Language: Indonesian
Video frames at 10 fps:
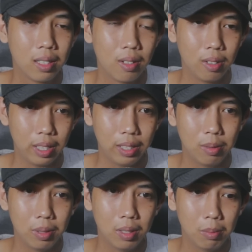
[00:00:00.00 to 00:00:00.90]
Oke okay,
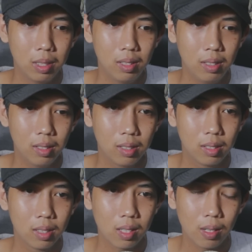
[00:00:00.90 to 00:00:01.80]
teman-teman
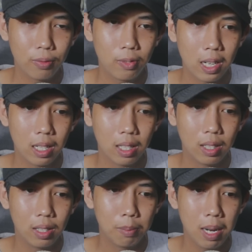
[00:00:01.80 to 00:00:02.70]
Rafa
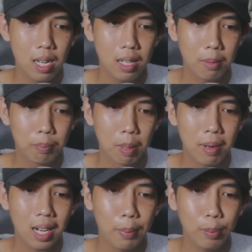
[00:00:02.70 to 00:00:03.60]
Mah
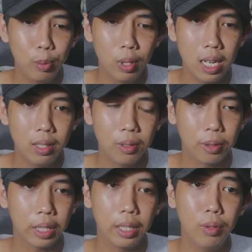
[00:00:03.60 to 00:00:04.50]
Mama kapan pulang?
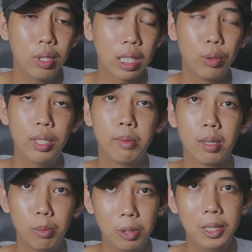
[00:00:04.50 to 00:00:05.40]
Oke oh, ini udah satu jam
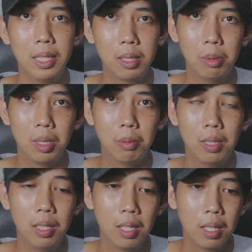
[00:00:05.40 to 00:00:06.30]
kemudian
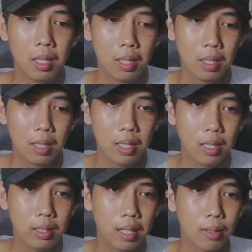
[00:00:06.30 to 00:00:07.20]
teman-teman
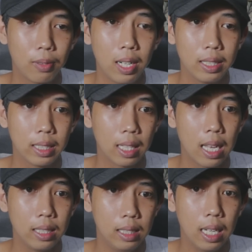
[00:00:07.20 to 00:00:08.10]
Dan si Rafa ngechat
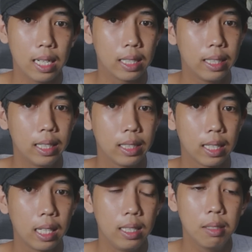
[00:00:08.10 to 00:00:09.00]
lagi Anaknya ngechat
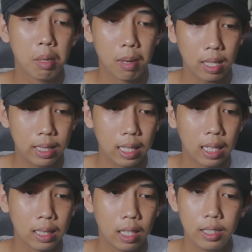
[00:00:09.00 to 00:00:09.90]
lagi ke mamahnya
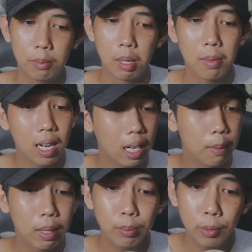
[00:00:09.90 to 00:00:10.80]
katanya Mama
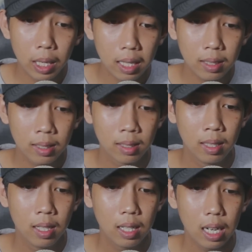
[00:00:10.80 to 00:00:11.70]
kapan pulang?
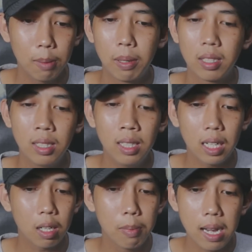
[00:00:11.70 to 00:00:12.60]
Apa sih
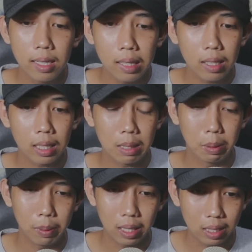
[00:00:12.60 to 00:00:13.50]
anak bandel kata
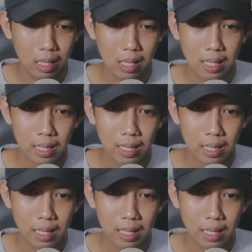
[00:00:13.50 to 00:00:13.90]
mamahnya